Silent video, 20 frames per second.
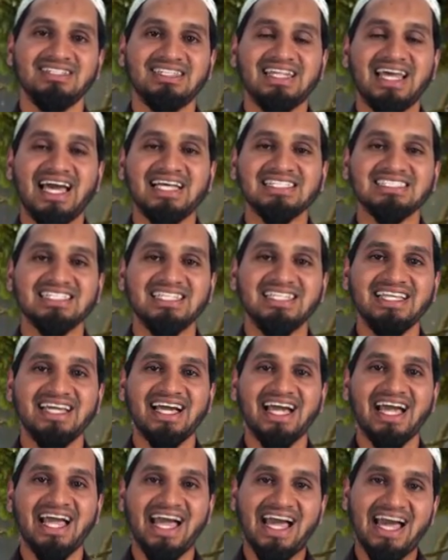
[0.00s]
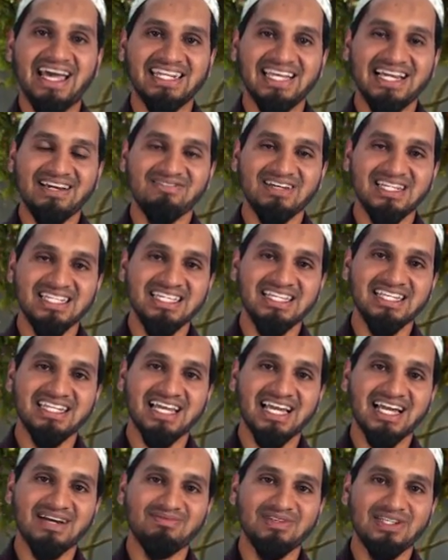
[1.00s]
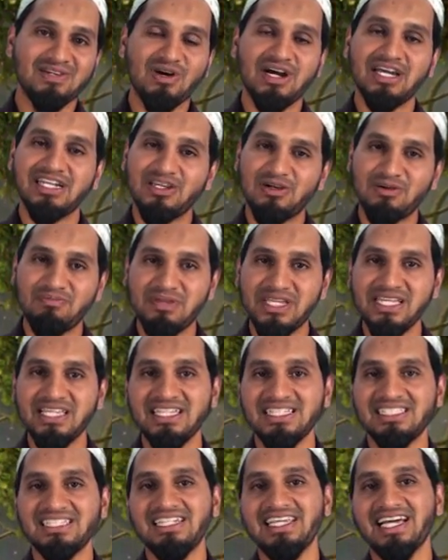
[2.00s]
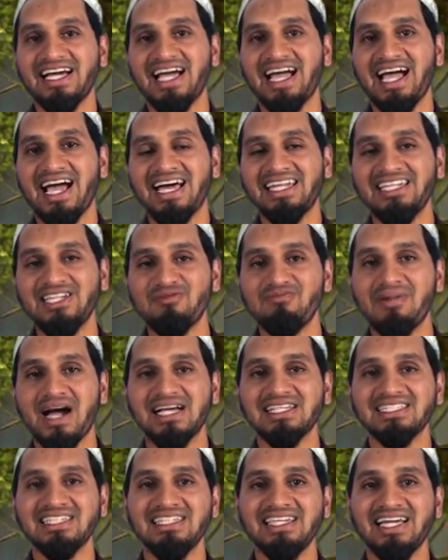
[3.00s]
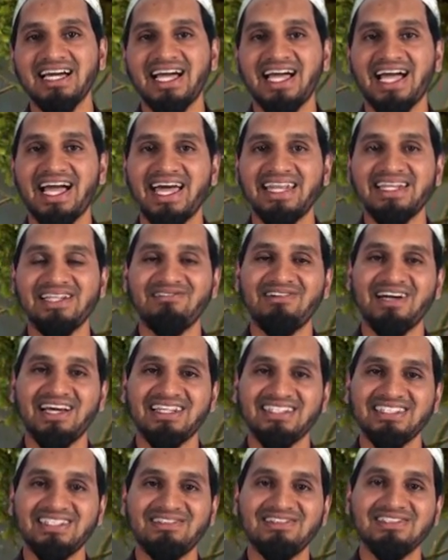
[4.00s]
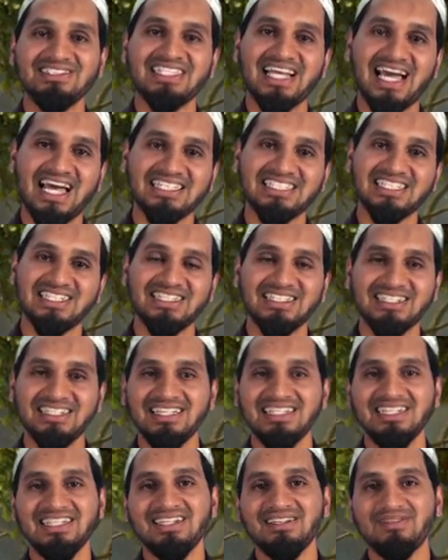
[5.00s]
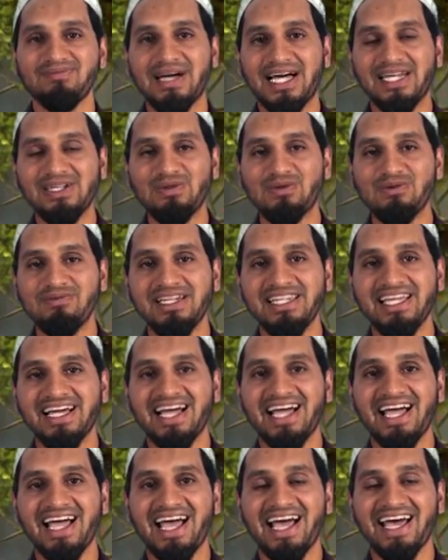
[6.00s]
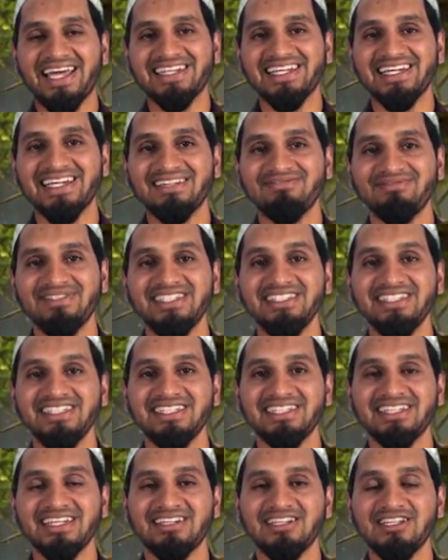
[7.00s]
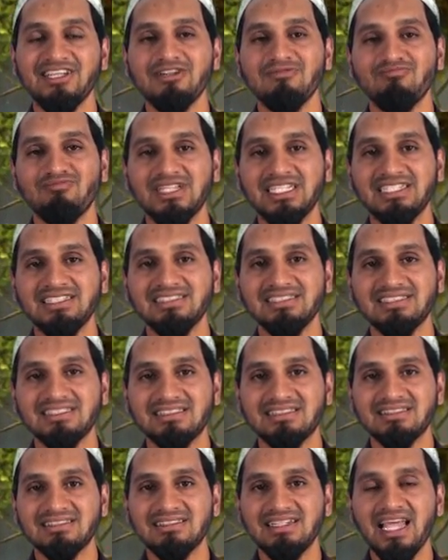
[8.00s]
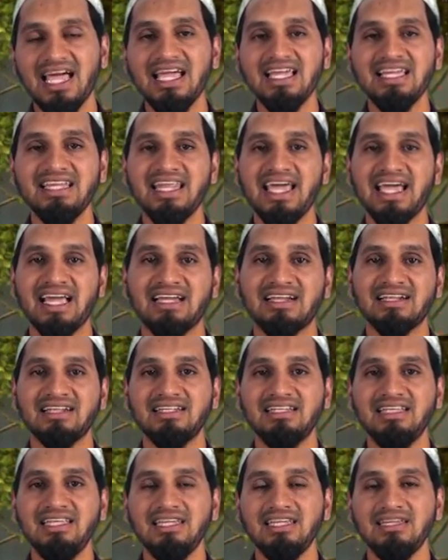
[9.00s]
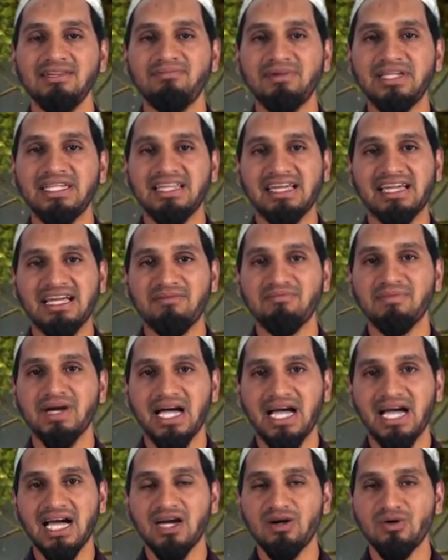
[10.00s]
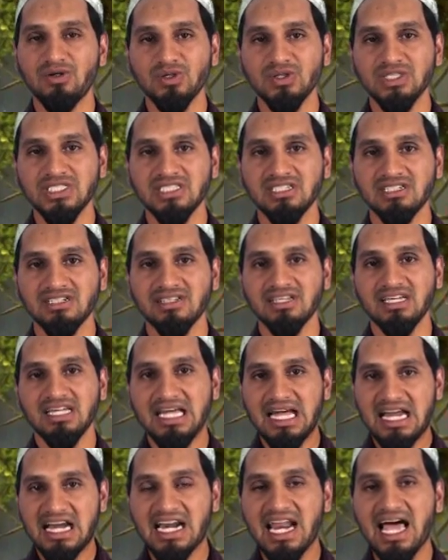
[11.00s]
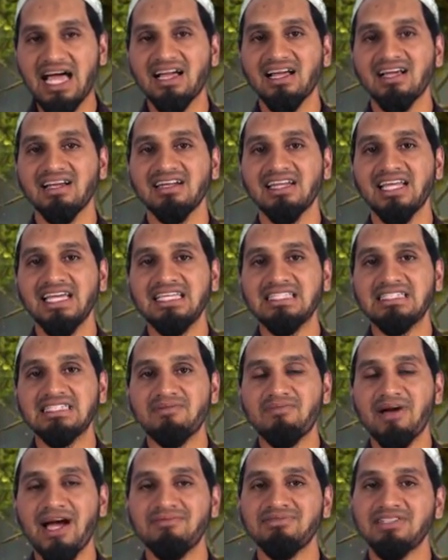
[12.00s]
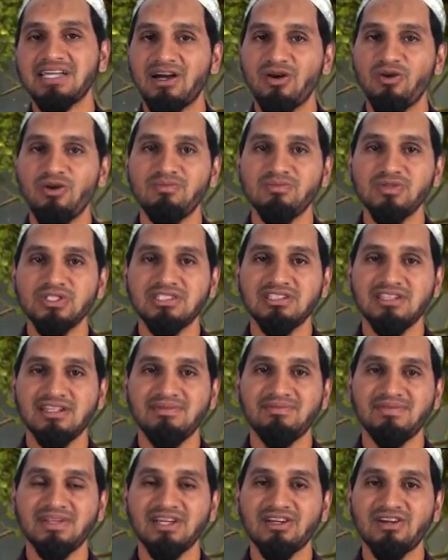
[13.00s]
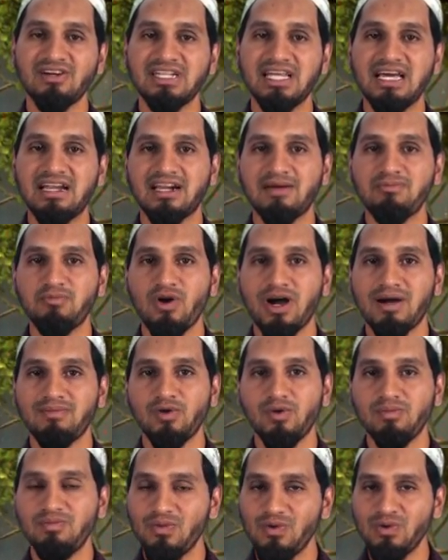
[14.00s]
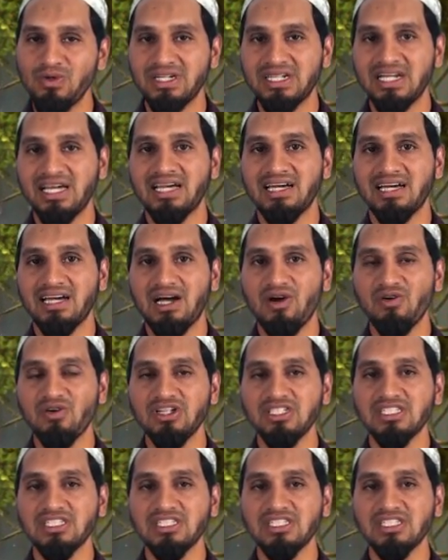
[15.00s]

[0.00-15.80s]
นะจะเลี้ยงอาหารนะวันนี้นะครับหรือว่าเดี๋ยวพี่จะเลี้ยงอาหาร เดี๋ยวบังจะเลี้ยงอาหารหรือว่าเดี๋ยวจ้าจะพาหนูไปเลี้ยงอาหารนะมือนี้เนี่ยมันให้เด็กที่เป็นเด็กกำพร้าเขารู้สึกรักในสภาพสังคมมุสลิมและก็ได้รับความอบอุ่นนะฮะเขาก็